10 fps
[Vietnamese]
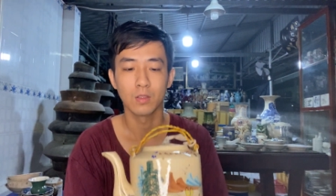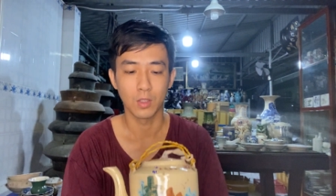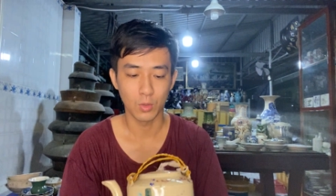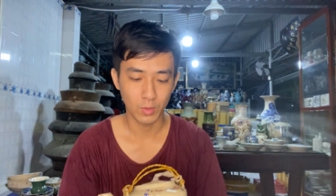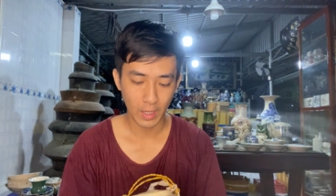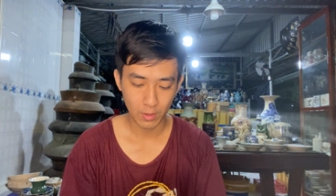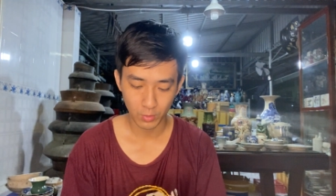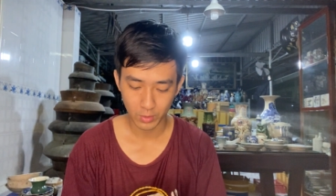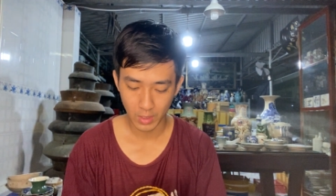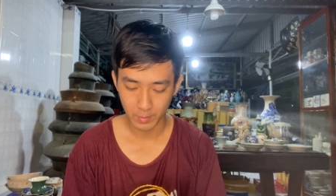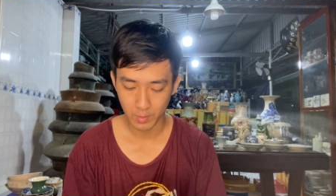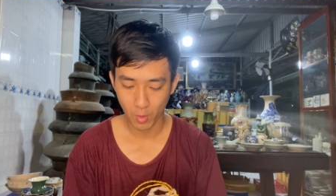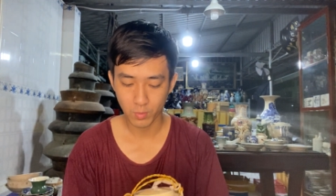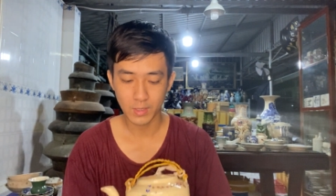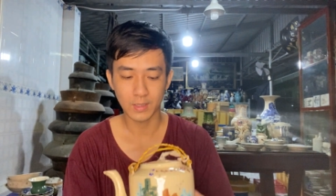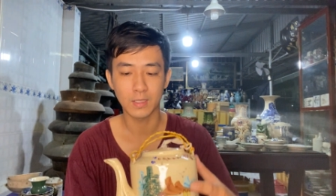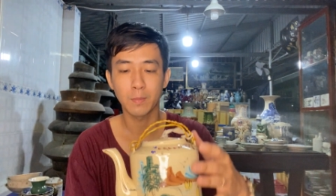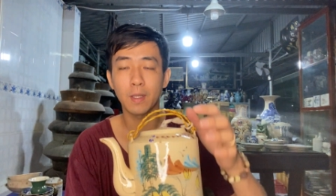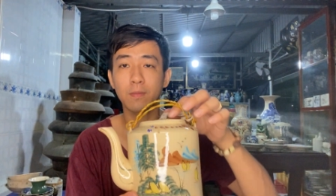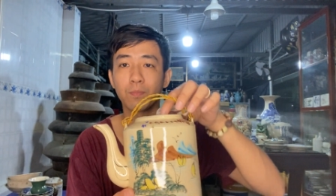chiều cao của nó là 14 cm
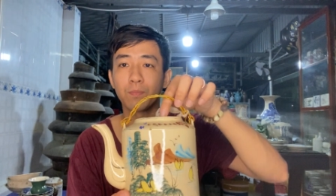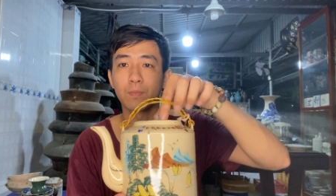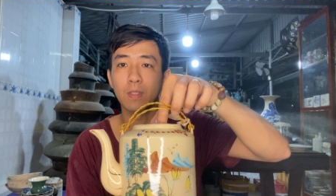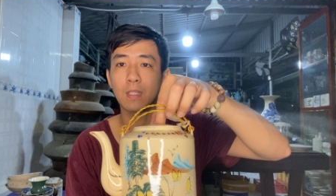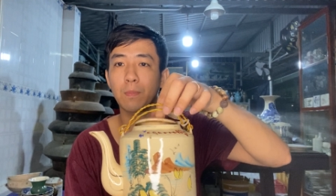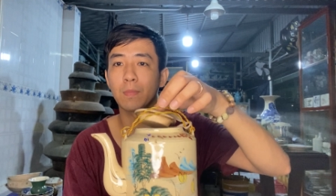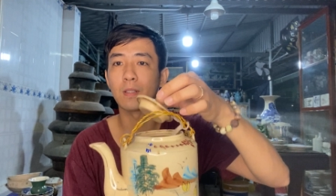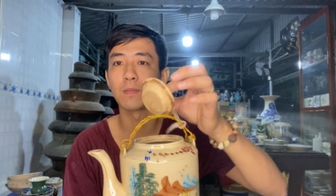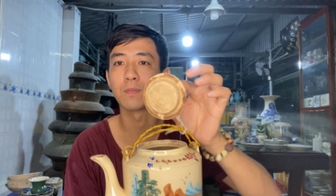nắp nè